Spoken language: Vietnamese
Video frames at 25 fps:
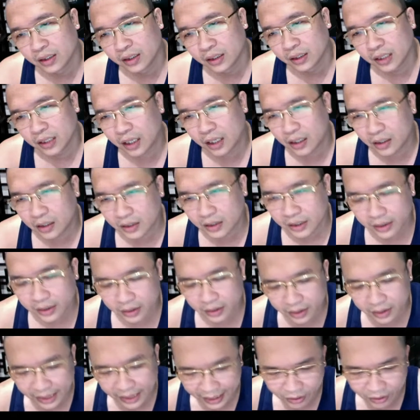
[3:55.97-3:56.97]
Đó, thì
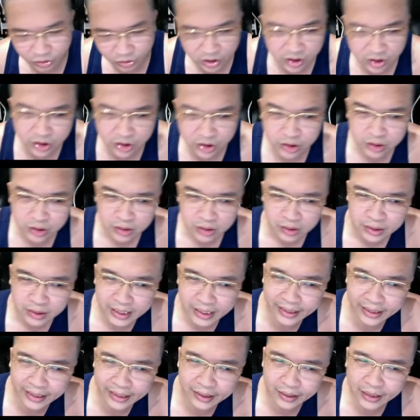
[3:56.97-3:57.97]
nhà đầu tư
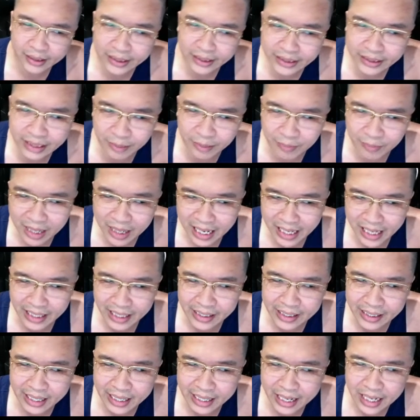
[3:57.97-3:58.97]
nên đi chậm lại
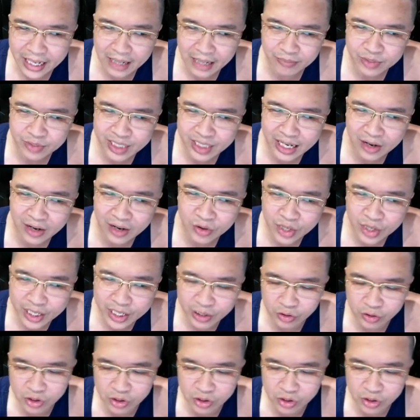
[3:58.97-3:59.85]
để làm sao hiểu